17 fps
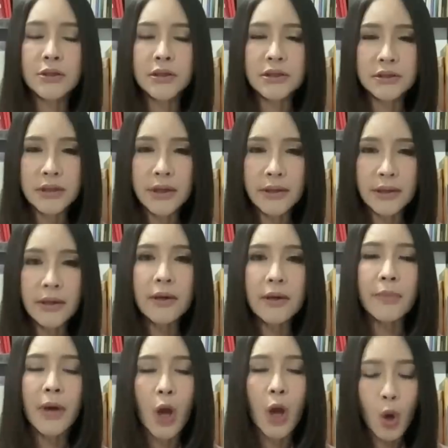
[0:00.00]
เขาถึงจะเริ่
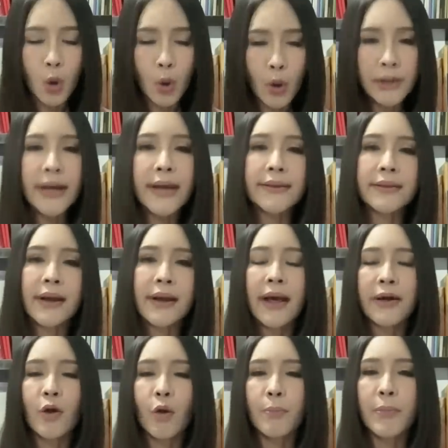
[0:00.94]
มลดอัตรา
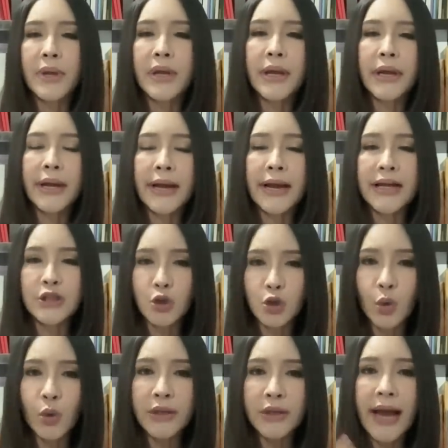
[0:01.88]
ดอกเบี้ยนะคะจะ
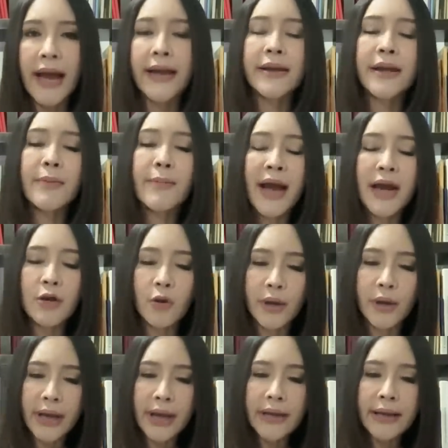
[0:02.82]
ทนทานได้มากน้
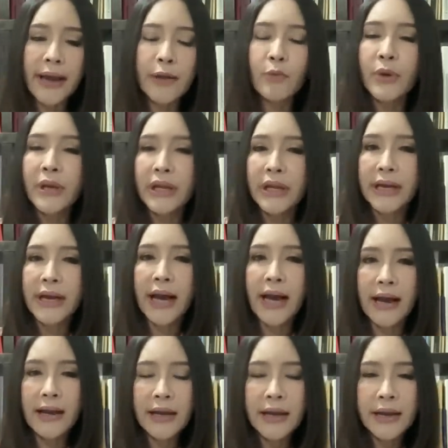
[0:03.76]
อยแค่ไหนวันนี้
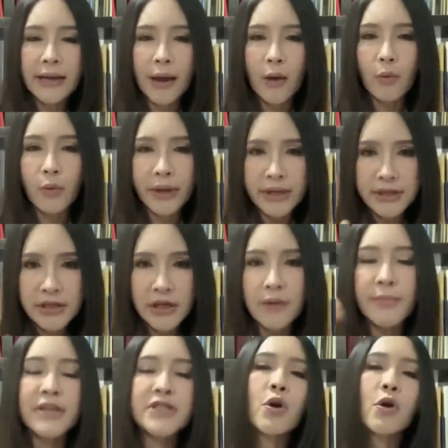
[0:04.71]
ค่ะเราเรียนเชิ
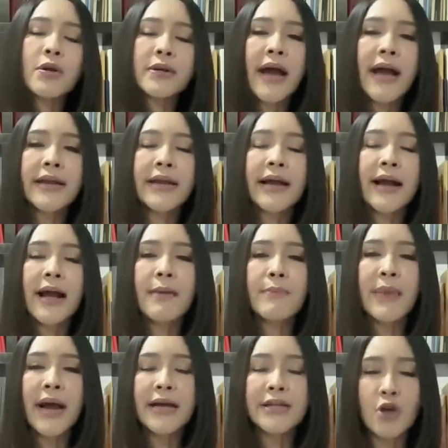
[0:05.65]
ญมาสองท่านนะคะ
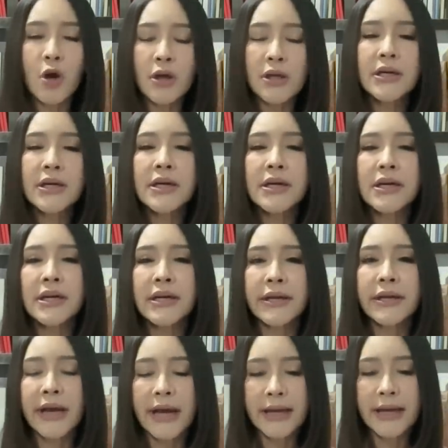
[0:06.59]
มาเจาะลึกกันเลย
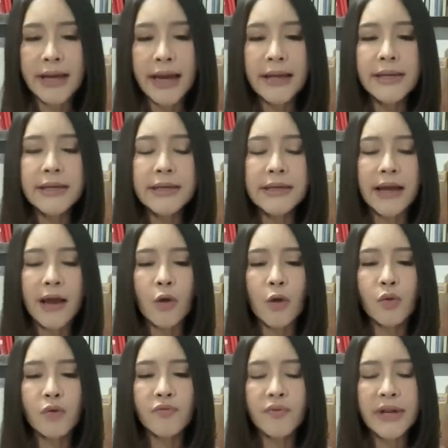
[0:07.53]
นะคะท่านหนึ่งค่ะ
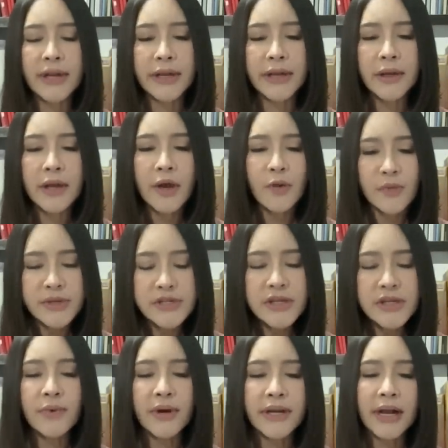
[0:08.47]
คุณวิริศวิ
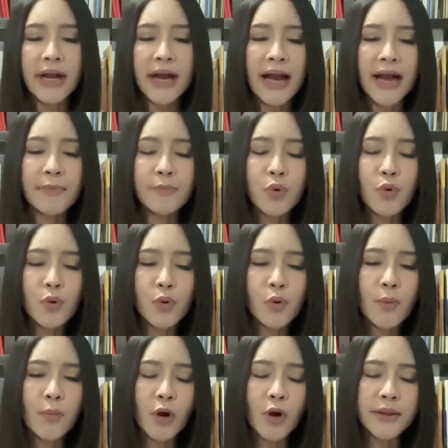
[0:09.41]
จิตวาทการผู้
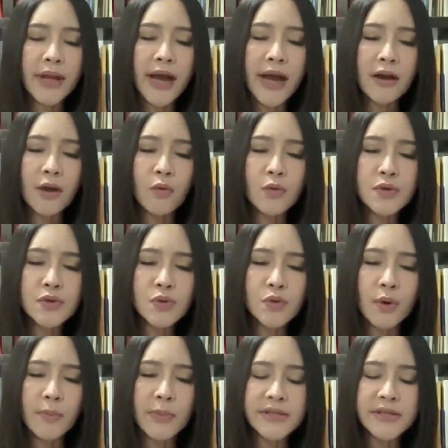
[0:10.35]
ร่วมก่อตั้งและหุ้น
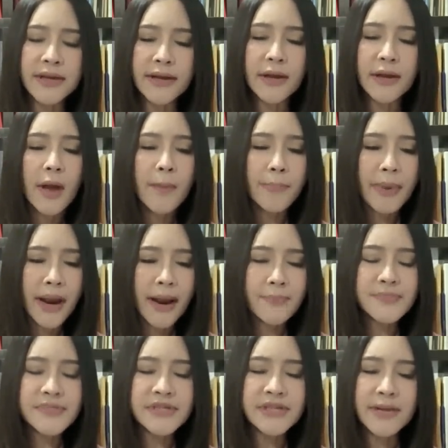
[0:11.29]
ส่วนบริษัท
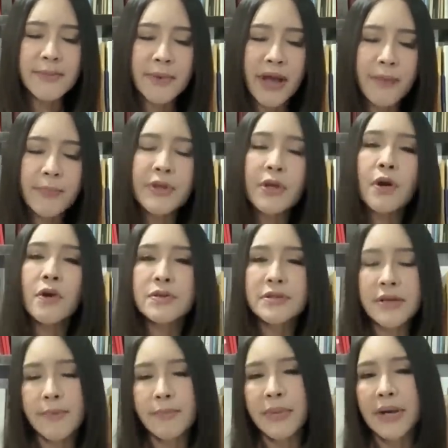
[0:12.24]
Prime Steep Capital
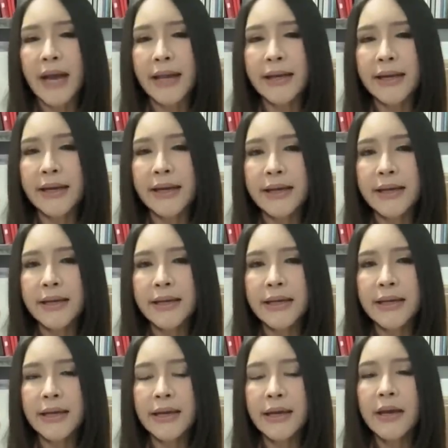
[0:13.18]
จำกัดนะคะท่าน
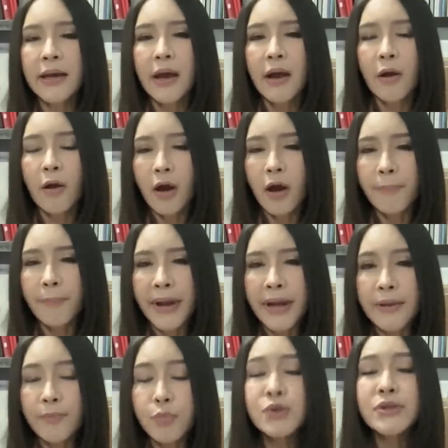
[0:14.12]
นี้ก็เป็
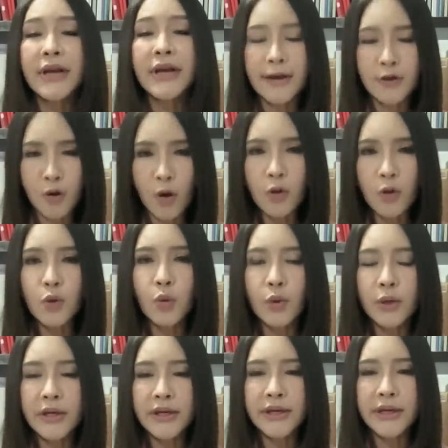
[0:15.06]
นผู้จัดการกองทุ
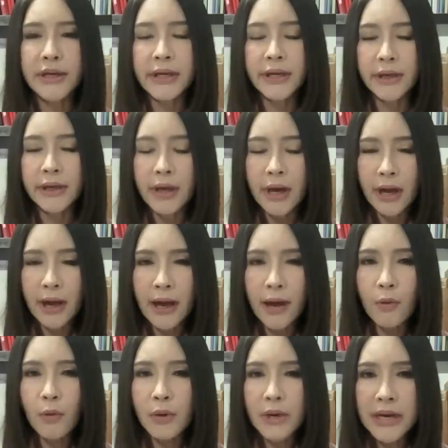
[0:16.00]
นที่
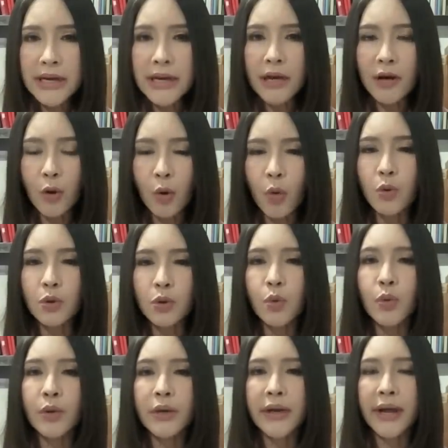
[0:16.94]
เขาเลือกลง
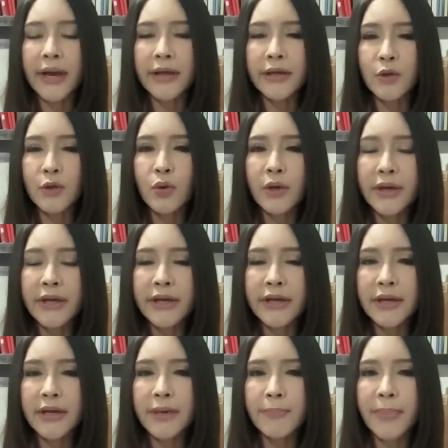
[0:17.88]
ทุนในธุรกิจ
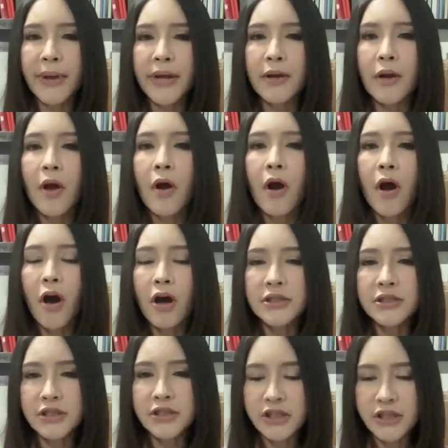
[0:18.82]
ที่เป็น
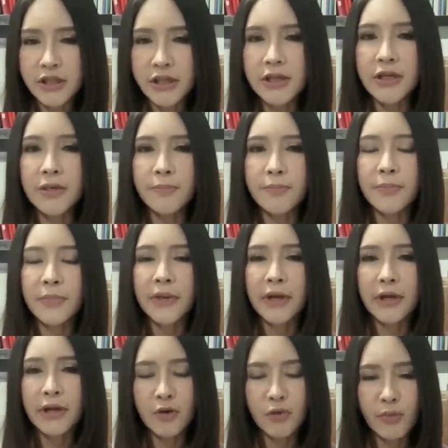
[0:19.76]
alternative
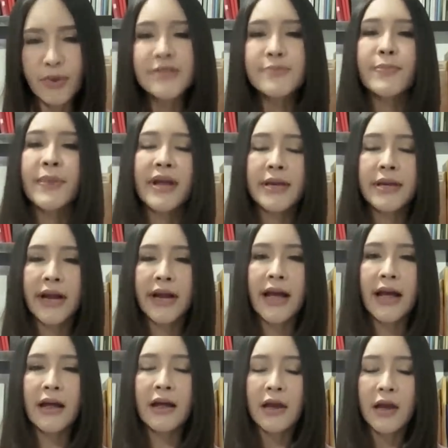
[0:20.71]
investment นะ
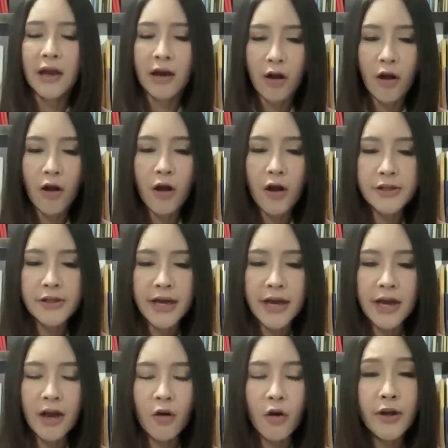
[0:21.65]
คะก็จะ
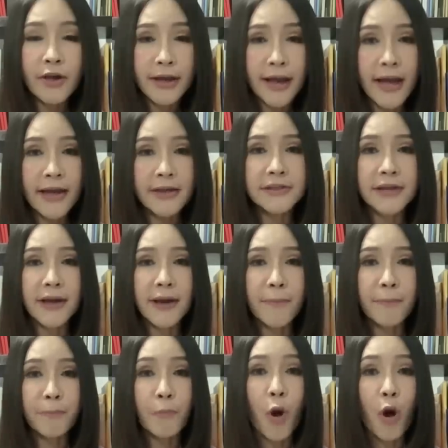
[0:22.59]
ค่อนข้างจะ
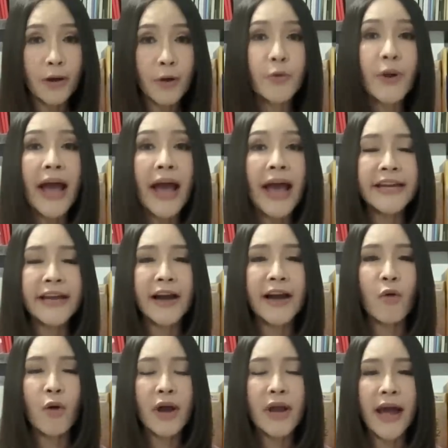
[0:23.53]
บอกเราได้นะ
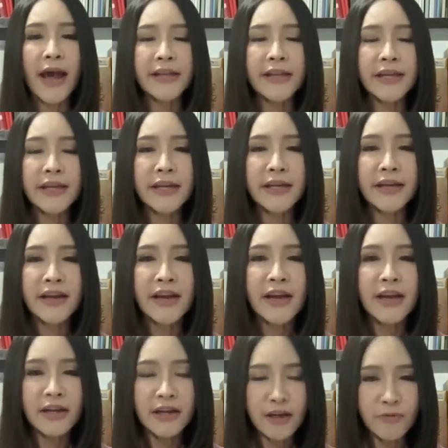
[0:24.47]
คะเวลาที่
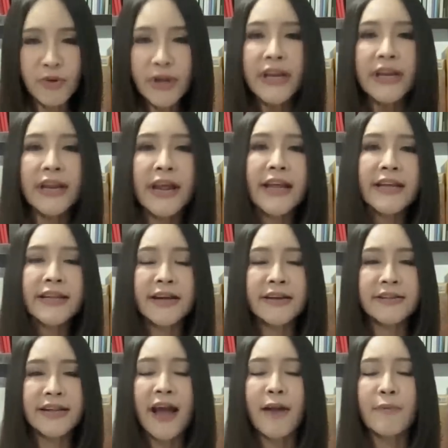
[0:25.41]
เกิดวิกฤตอะไร
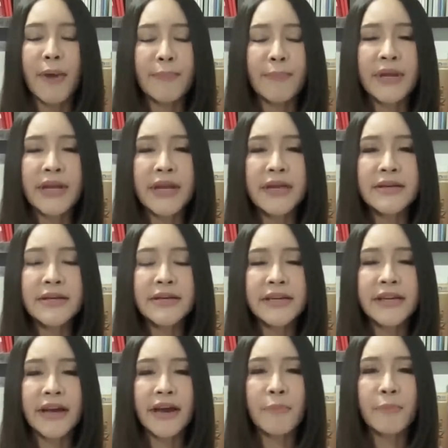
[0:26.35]
ต่างๆแบบนี้ขึ้น
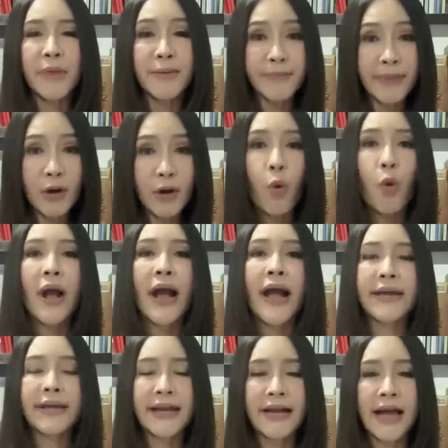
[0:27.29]
เนี่ยมันเป็นโอกา
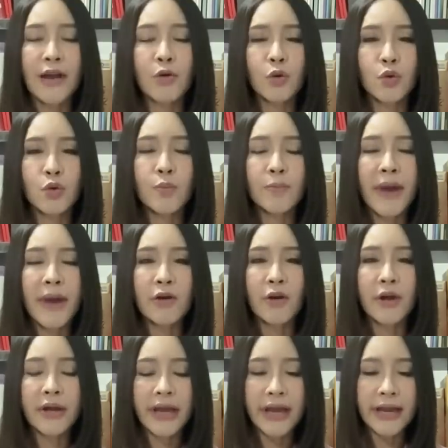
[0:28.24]
สในการลงทุนมาก
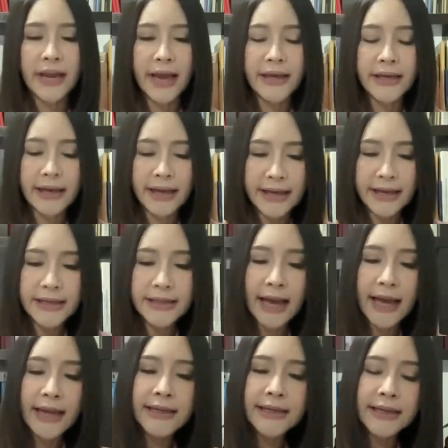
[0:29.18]
น้อยแค่ไหนนะคะอีก
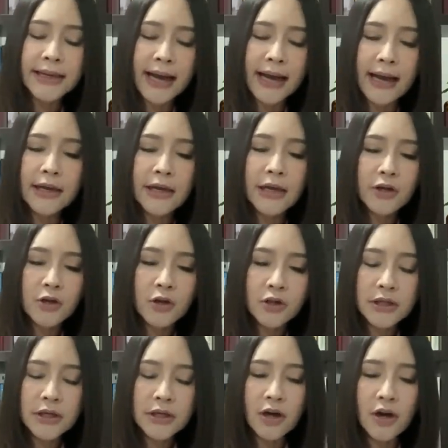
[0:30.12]
ท่านหนึ่งค่ะด
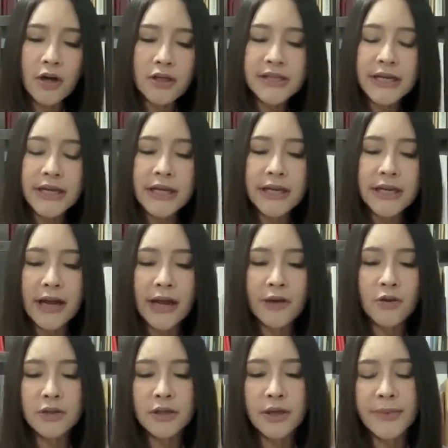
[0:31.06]
ร.ออสตินนะคะ
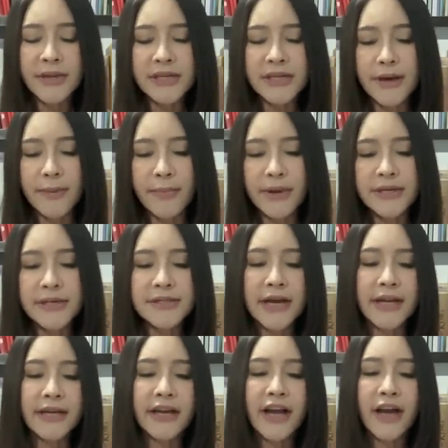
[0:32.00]
ดร.ปิยะศักดิ์ มานะ
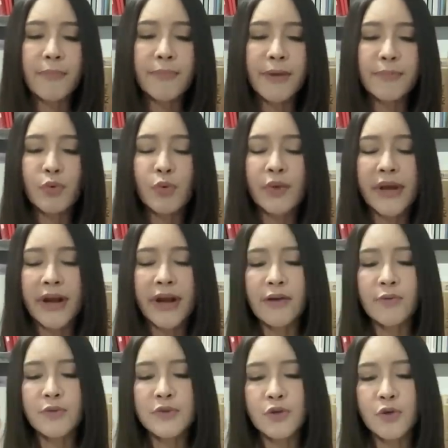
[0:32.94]
สารนะคะเป็นผู้อำนวยกา
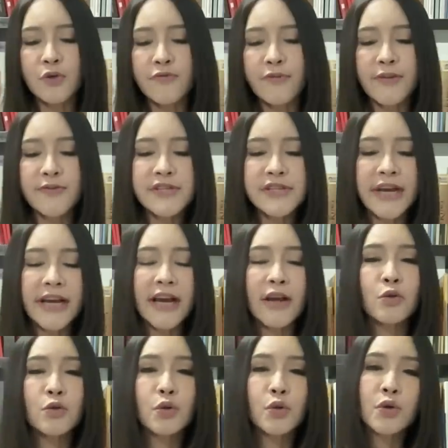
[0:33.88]
รวุฒิสภาฝ่ายวิจัยกา
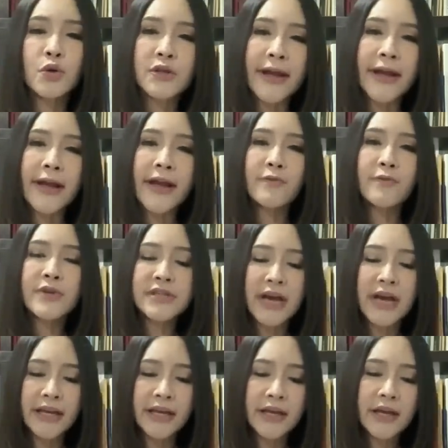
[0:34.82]
รลงทุนสายงานวิ
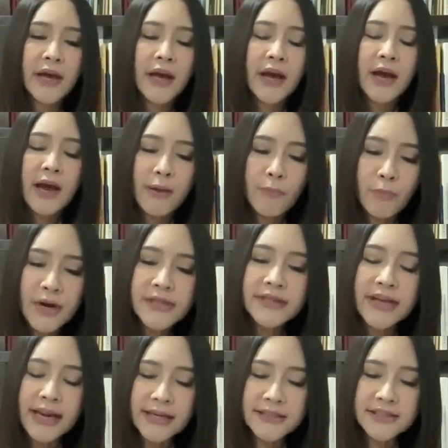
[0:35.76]
จัยบริ
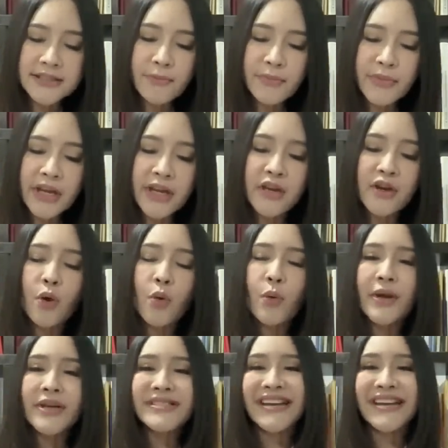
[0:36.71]
ษัทหลักทรัพย์
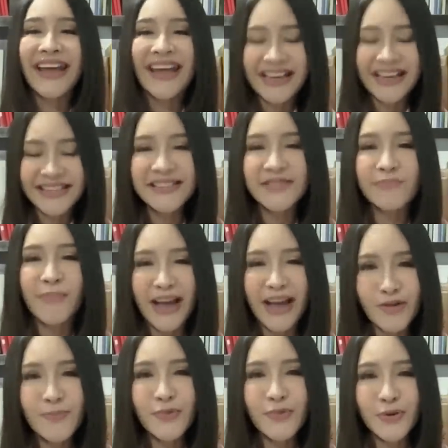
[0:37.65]
InnovestX มา
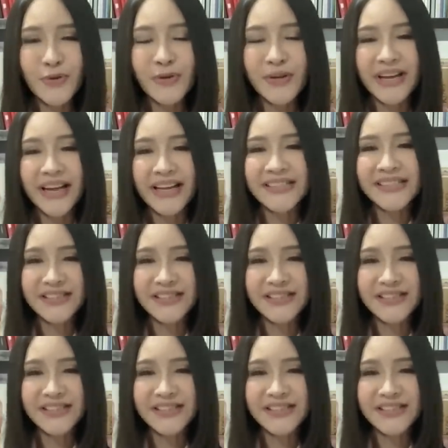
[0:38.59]
ร่วมพูดคุยกั